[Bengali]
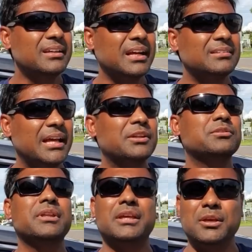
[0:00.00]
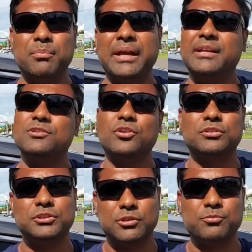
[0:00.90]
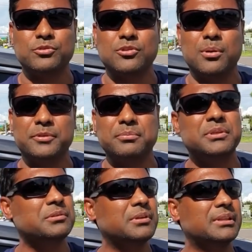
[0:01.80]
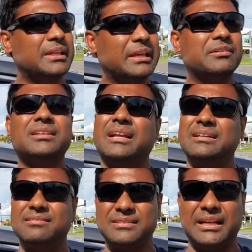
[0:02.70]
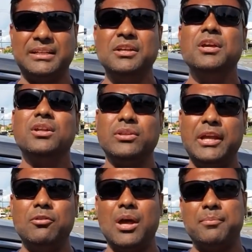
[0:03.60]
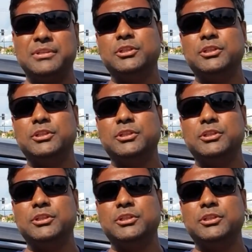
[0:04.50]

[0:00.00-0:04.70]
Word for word: কারণ তারা তো দেখি বাইরের জগতের সব খোঁজ খবরই ভিতরে থেকেও তারা এগুলো জানে তো এইগুলো আমাদের